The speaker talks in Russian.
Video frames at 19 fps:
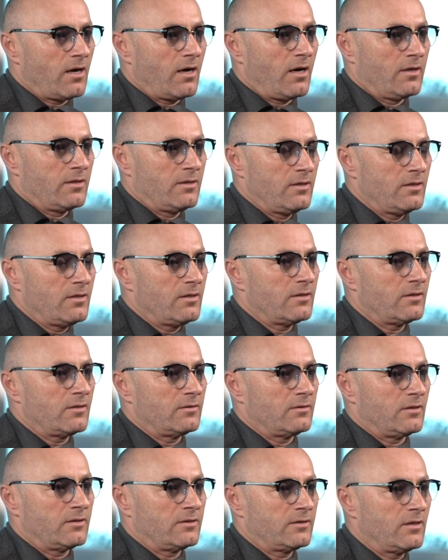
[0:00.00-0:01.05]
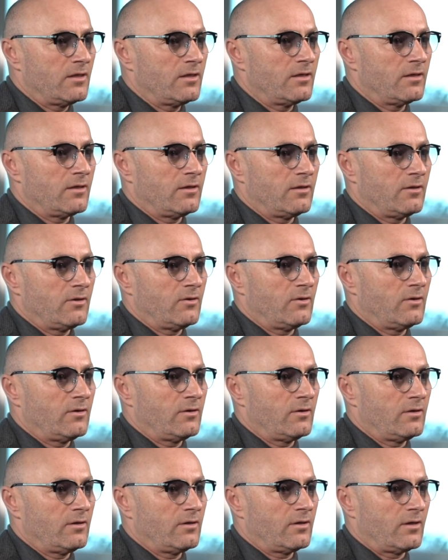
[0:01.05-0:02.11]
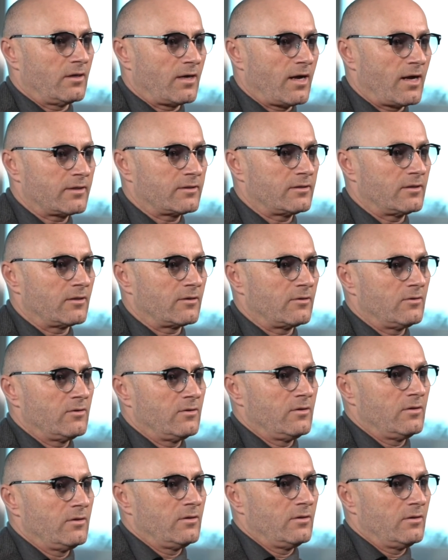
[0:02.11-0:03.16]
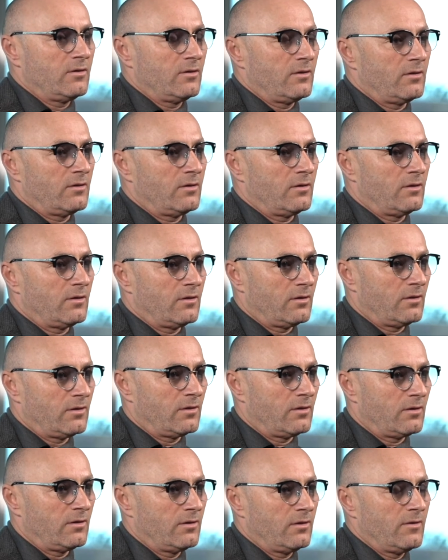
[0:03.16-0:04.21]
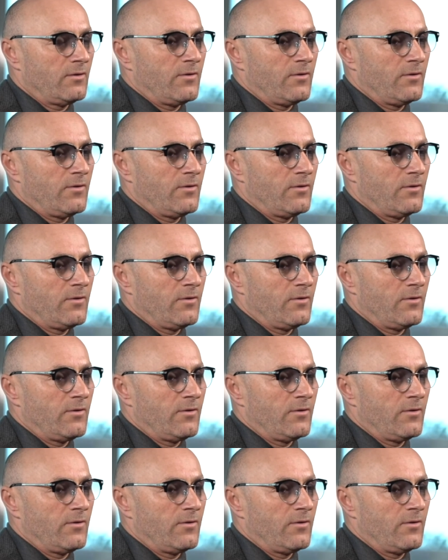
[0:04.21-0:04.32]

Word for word: они носили характер, э,